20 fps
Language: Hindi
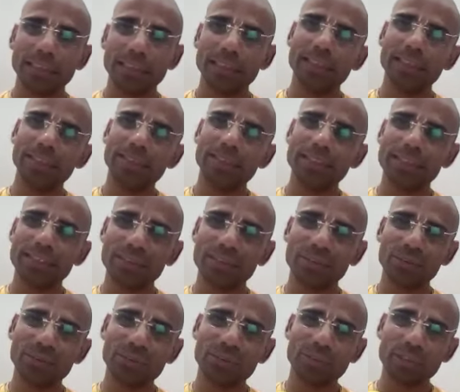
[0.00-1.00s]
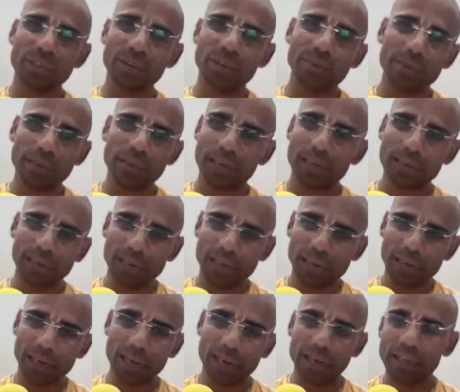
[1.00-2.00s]
ये व्यक्ति कुछ कल्पना
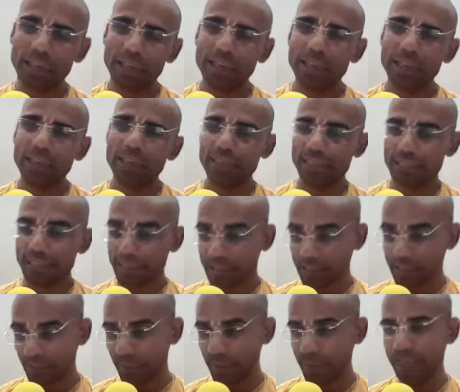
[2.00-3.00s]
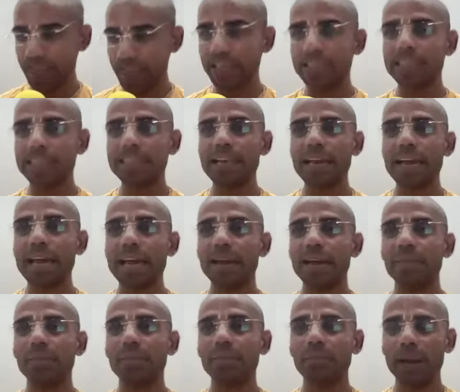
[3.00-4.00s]
कर रहा है इसका सब्सटेंस क्या
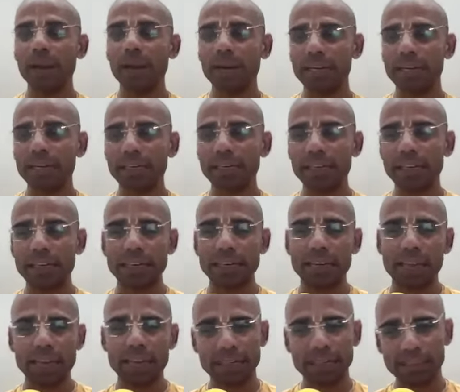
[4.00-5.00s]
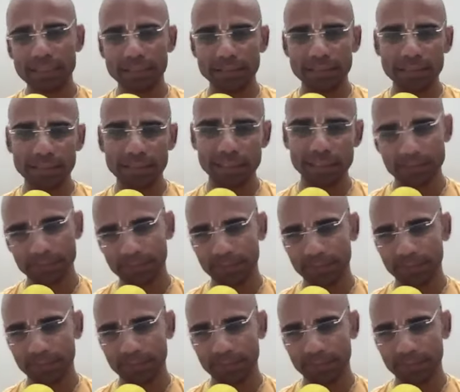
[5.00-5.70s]
है प्रैक्टिकल एक्टिविटी